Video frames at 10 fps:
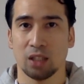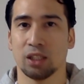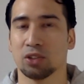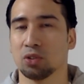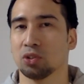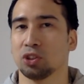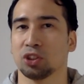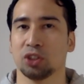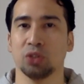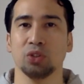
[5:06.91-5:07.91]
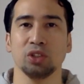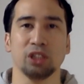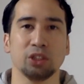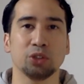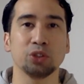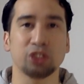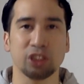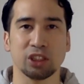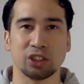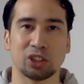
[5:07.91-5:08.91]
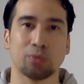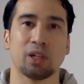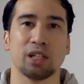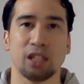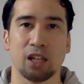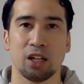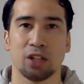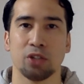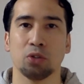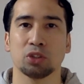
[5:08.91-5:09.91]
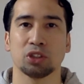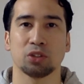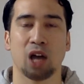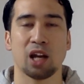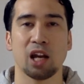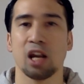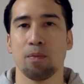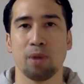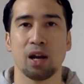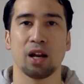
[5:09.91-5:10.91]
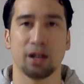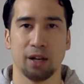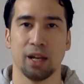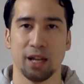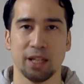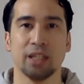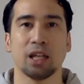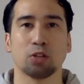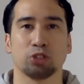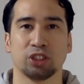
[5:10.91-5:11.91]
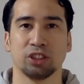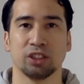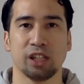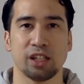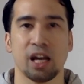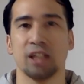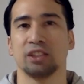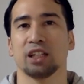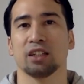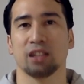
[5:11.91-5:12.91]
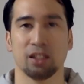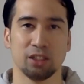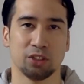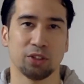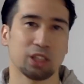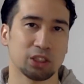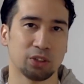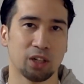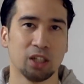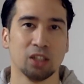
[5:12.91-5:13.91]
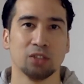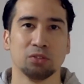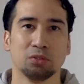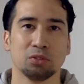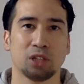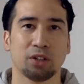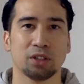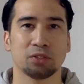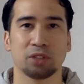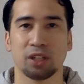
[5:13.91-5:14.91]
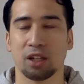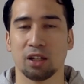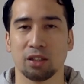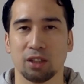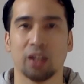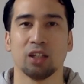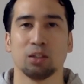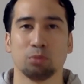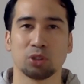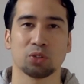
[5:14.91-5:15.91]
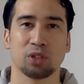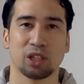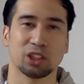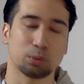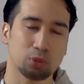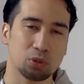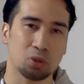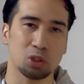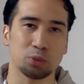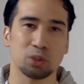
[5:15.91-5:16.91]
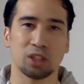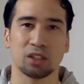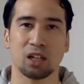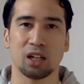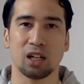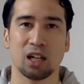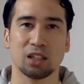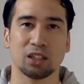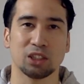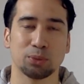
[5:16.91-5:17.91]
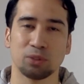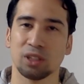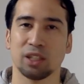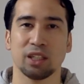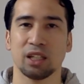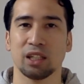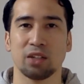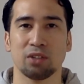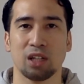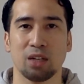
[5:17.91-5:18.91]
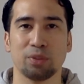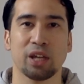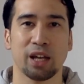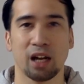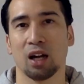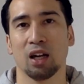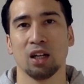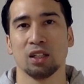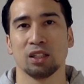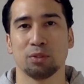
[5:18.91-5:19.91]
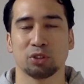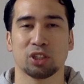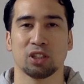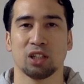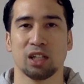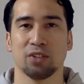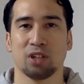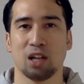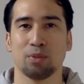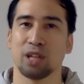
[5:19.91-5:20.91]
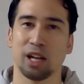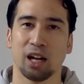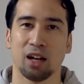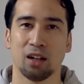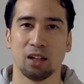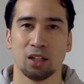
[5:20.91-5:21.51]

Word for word: で、その地球に行くシーン、つまり両親と離れ離れになるシーンで泣いちゃったんですよ、私は。うー、かわいそうだなーって。もしこれが自分の子供だったらなーって、自分はできないだろうなーみたいな。でも仕方ないのかみたいな。